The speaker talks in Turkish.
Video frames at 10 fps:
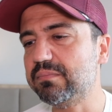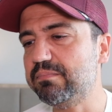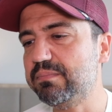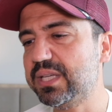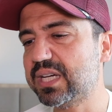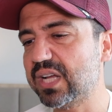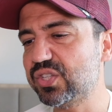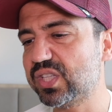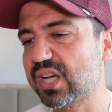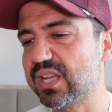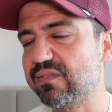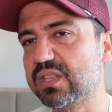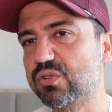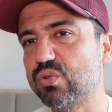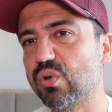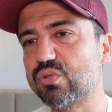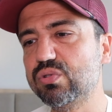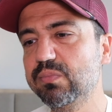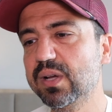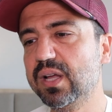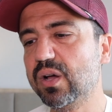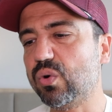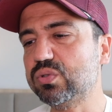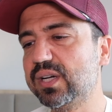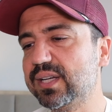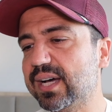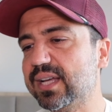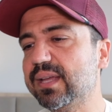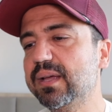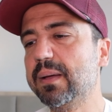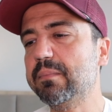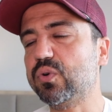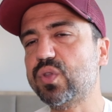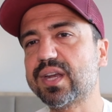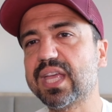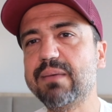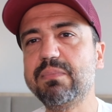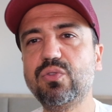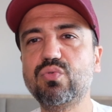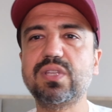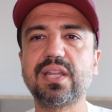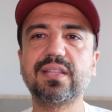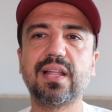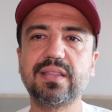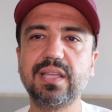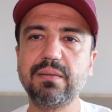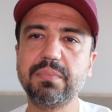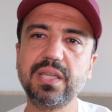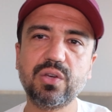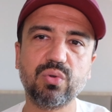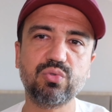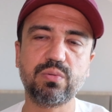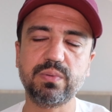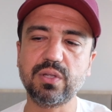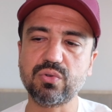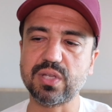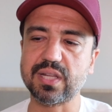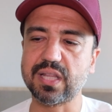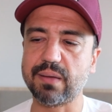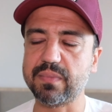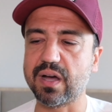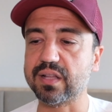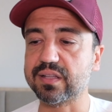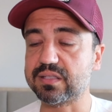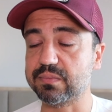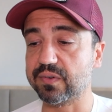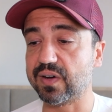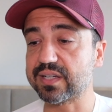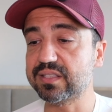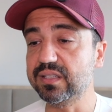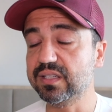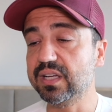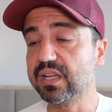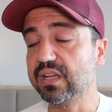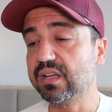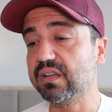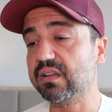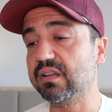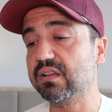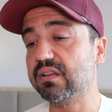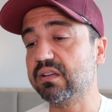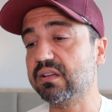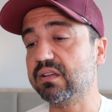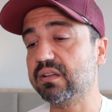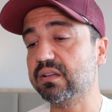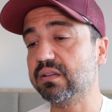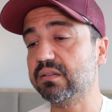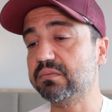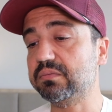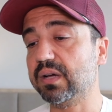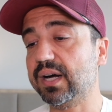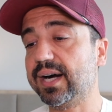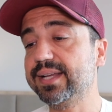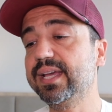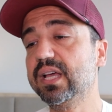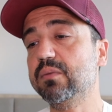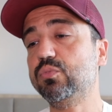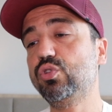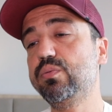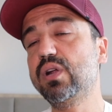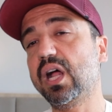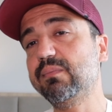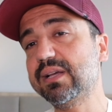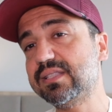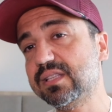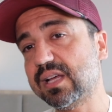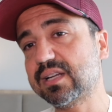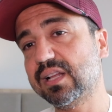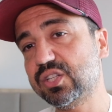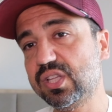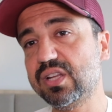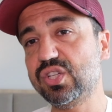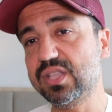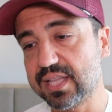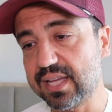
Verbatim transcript: birkaç tane video gördüm. O da yani Monarch M7 üzerinden değil Nikon dürbünler üzerinden bir anlatımı vardı. Ee, hani bu dürbünü almak isteyen arkadaşlar için